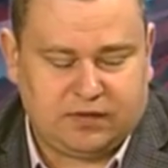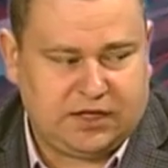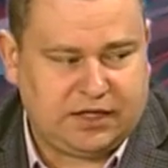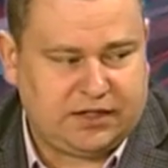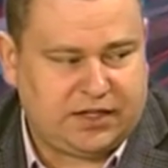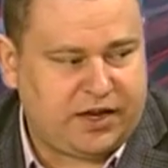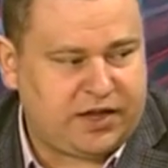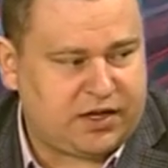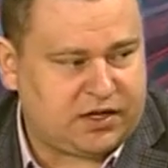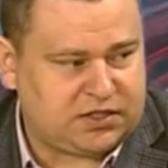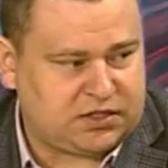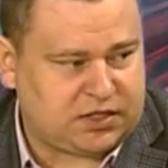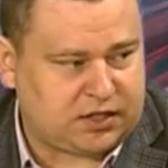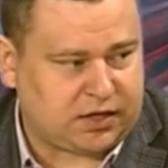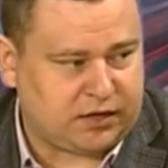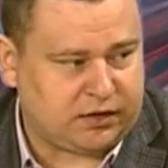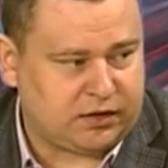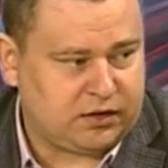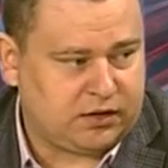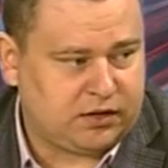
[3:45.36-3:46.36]
для третьих
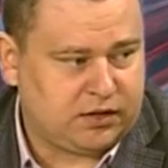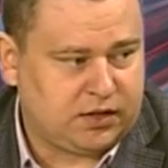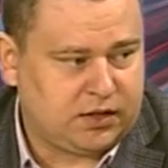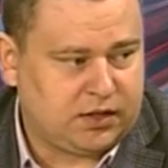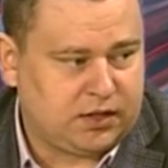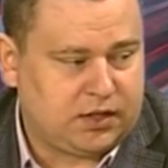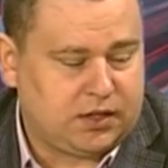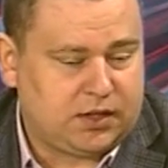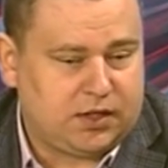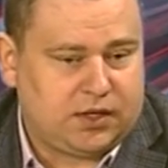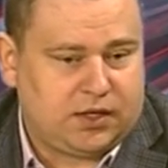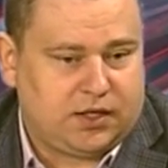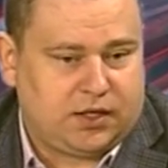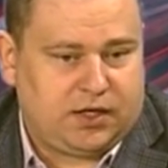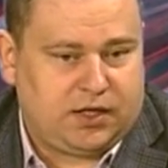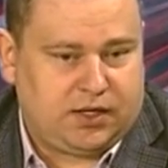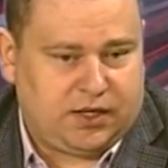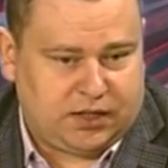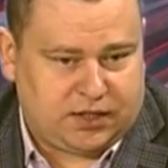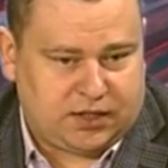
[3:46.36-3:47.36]
стран.
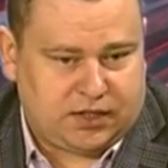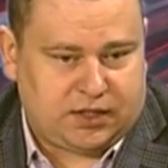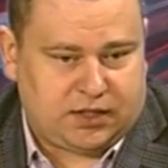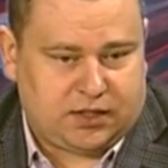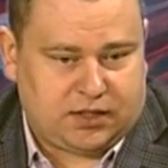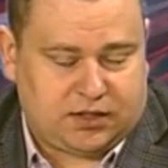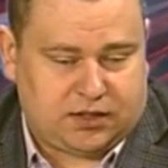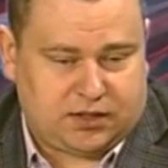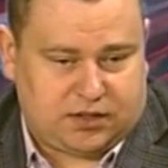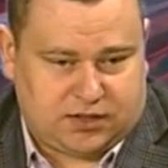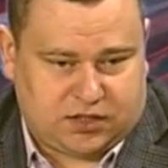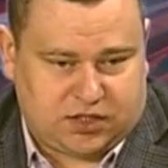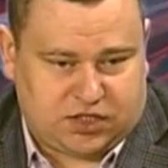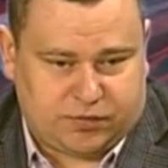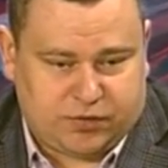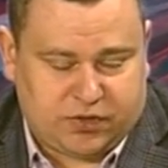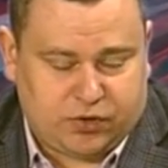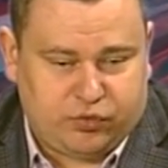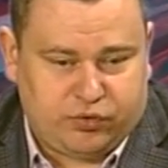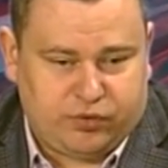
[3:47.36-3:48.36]
И это,
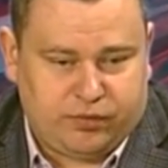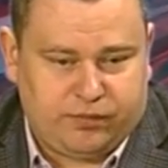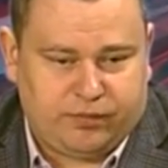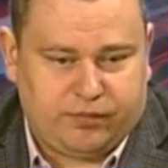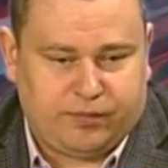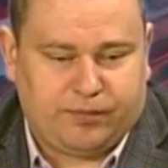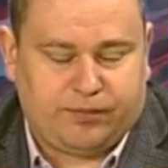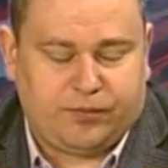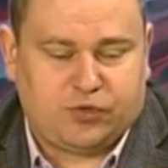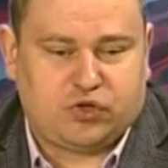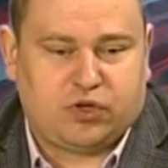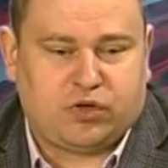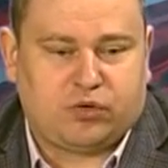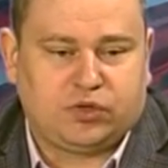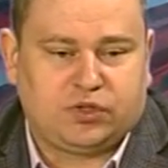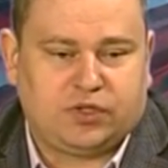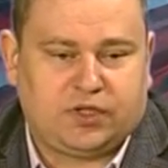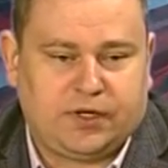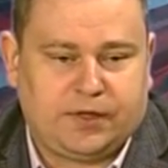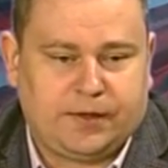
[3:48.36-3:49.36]
скажем так,
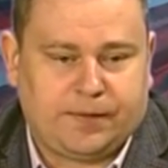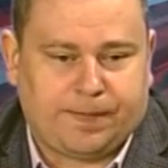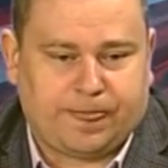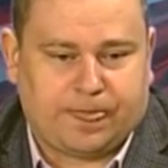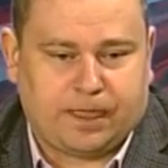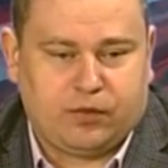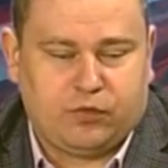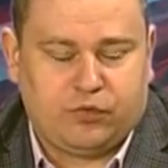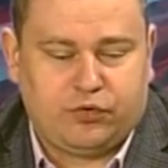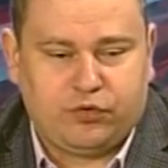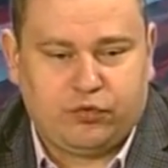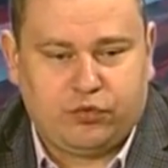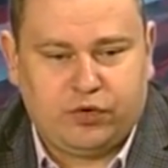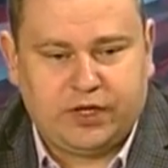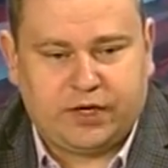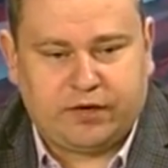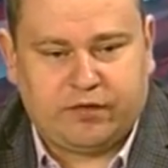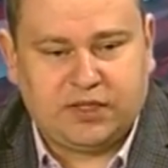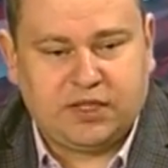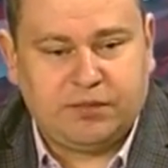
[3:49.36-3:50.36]
международный
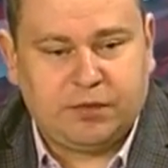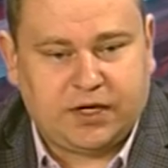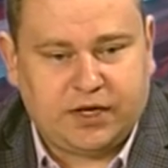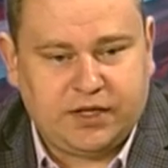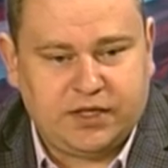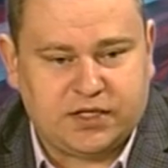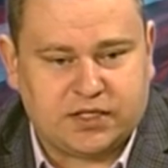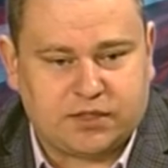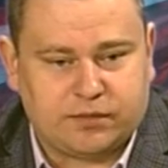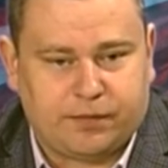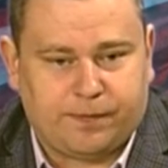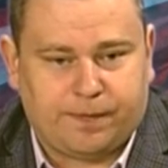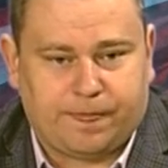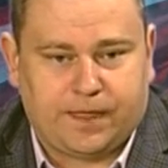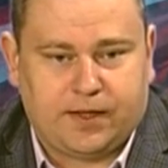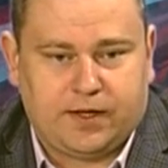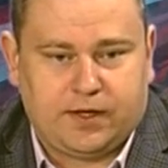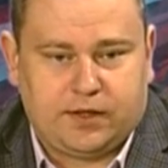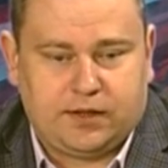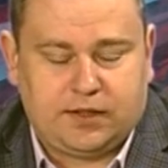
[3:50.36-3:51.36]
урегулированный механизм.
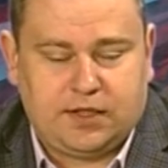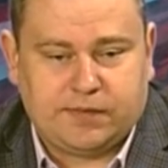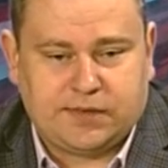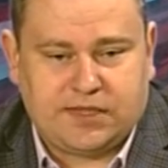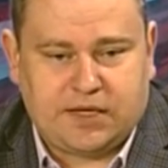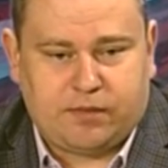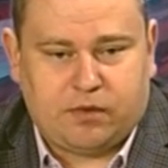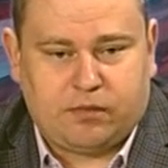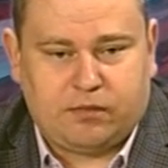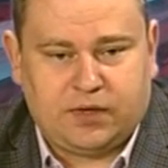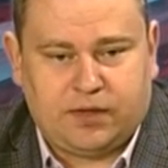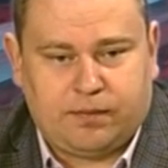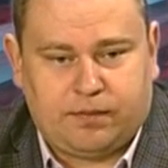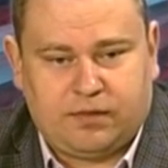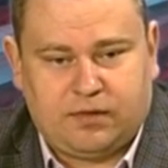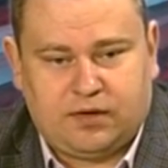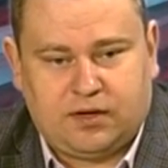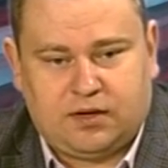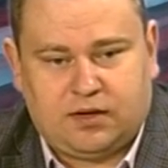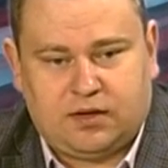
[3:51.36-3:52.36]
Тем самым
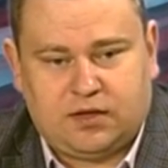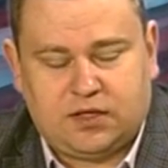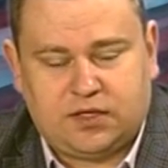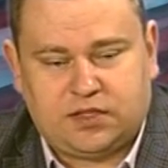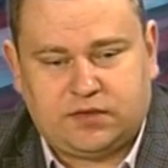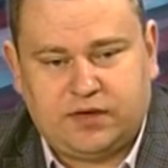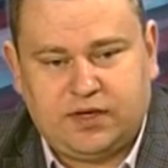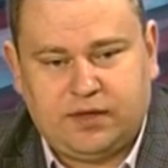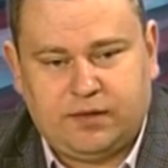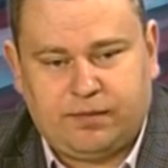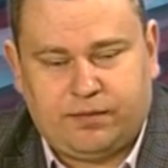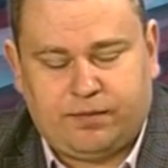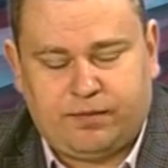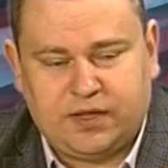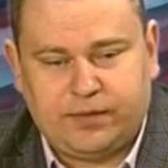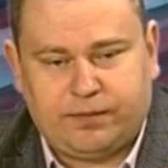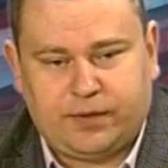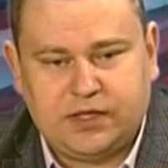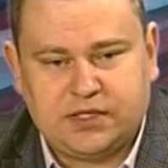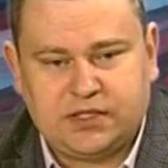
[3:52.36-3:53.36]
мы свои
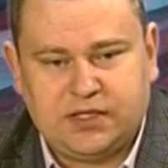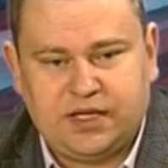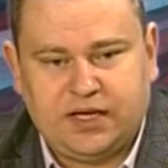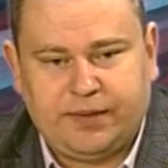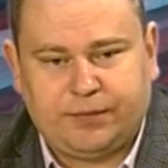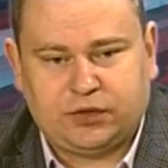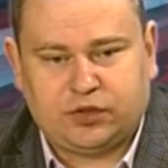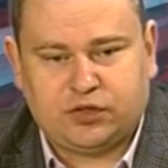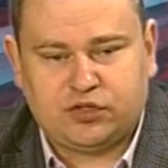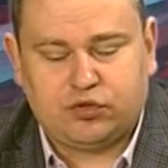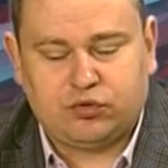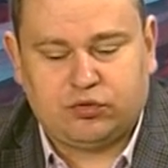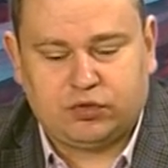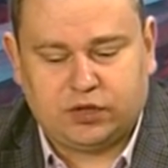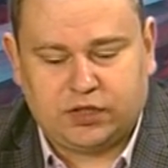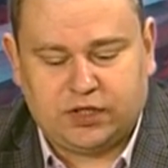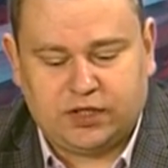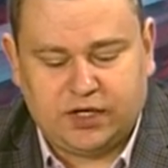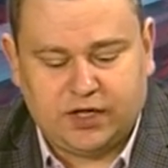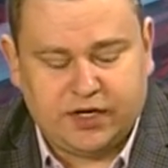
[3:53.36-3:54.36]
понесли
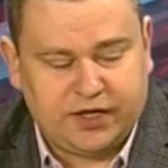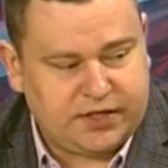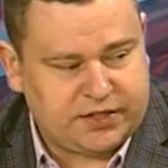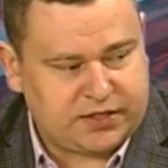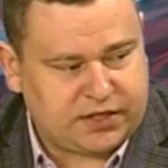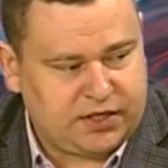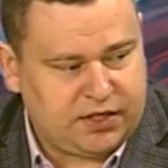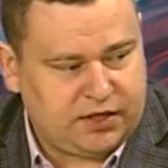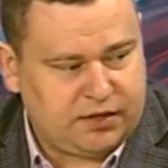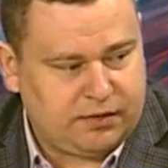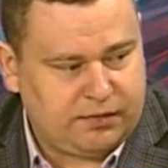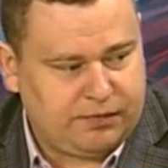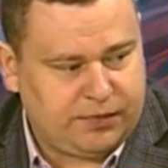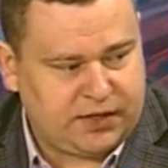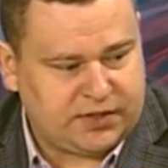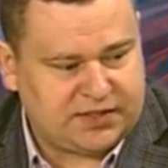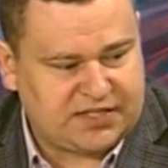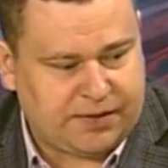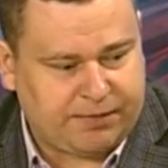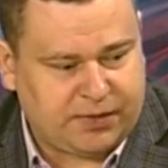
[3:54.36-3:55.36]
репутационные риски
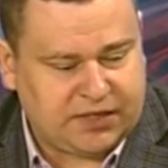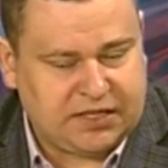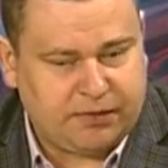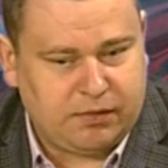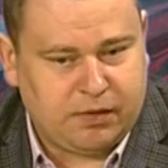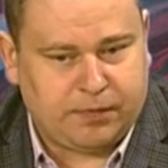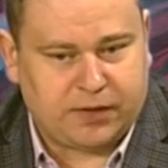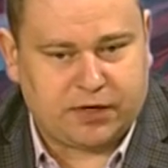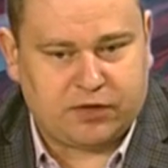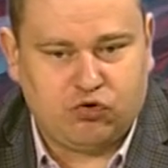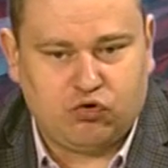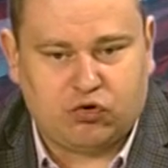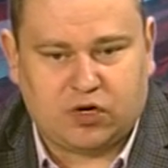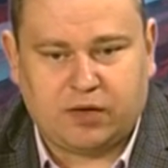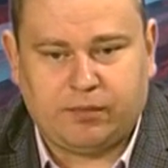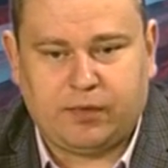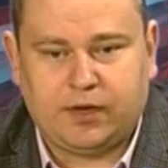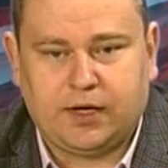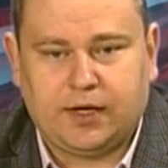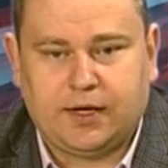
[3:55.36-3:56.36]
перед западными
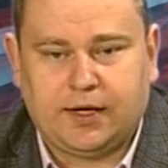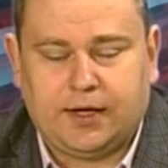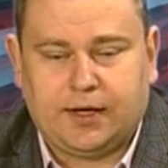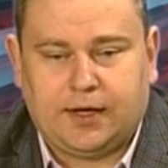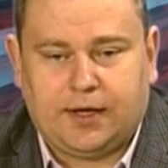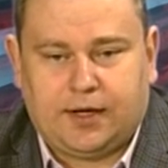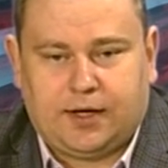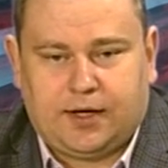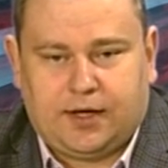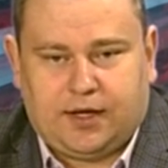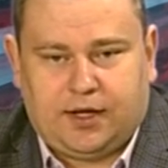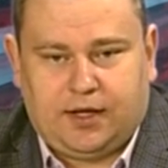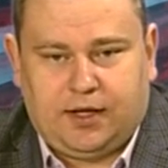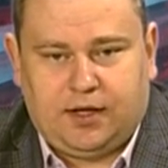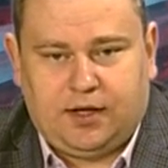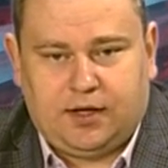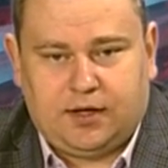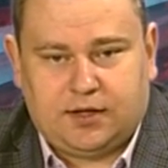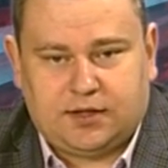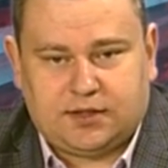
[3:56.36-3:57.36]
партнерами,
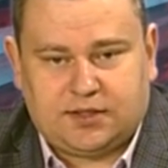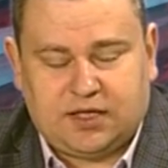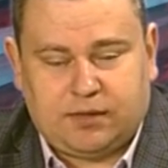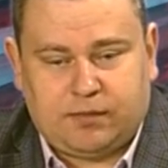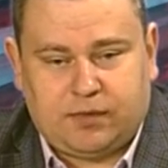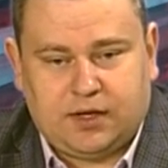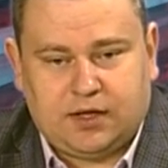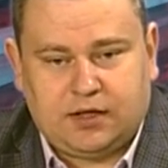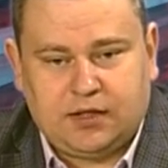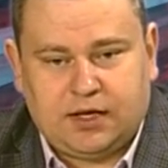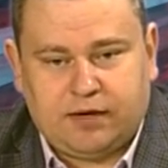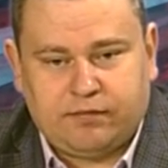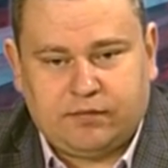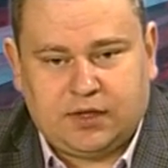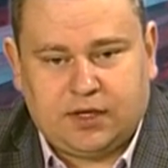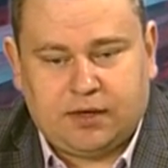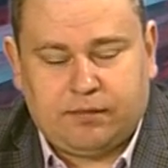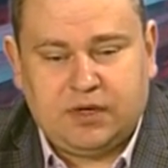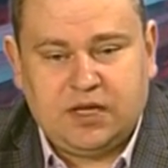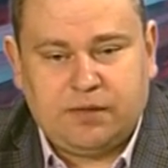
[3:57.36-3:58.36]
и самое
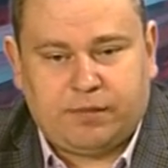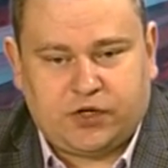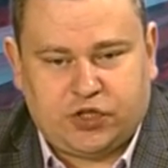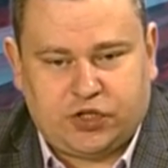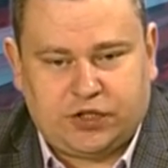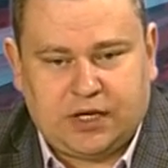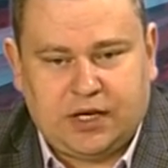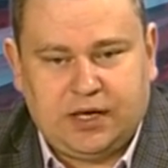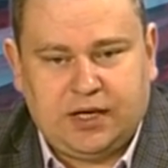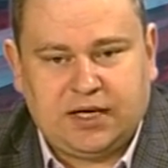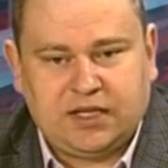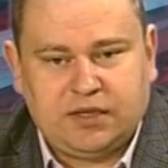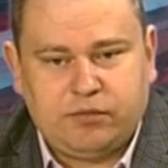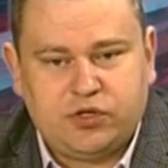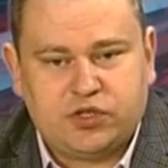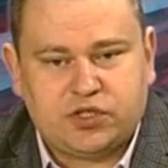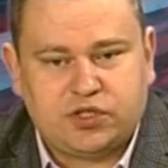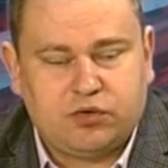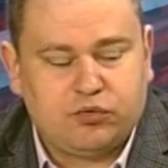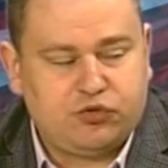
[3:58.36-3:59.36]
главное, мы не просчитали
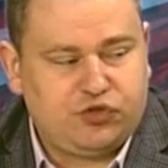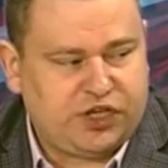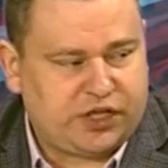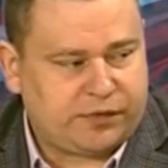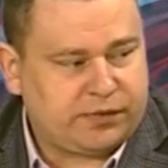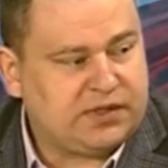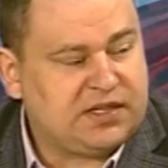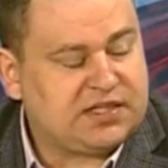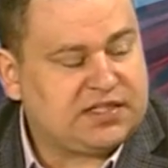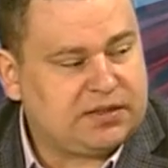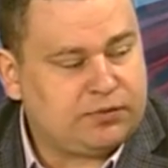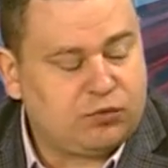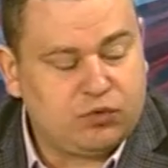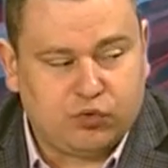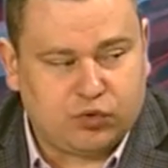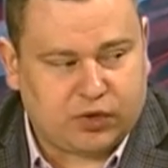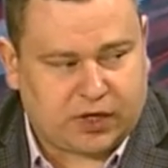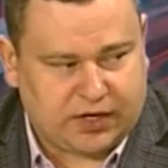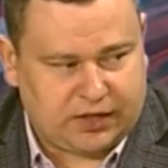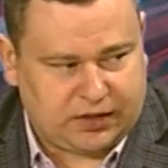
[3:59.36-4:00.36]
экономический ущерб для самой
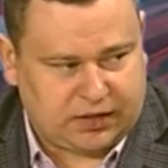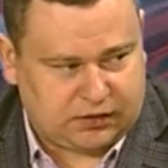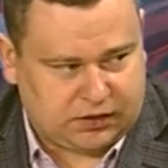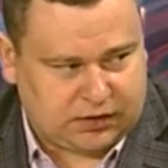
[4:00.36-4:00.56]
Украины от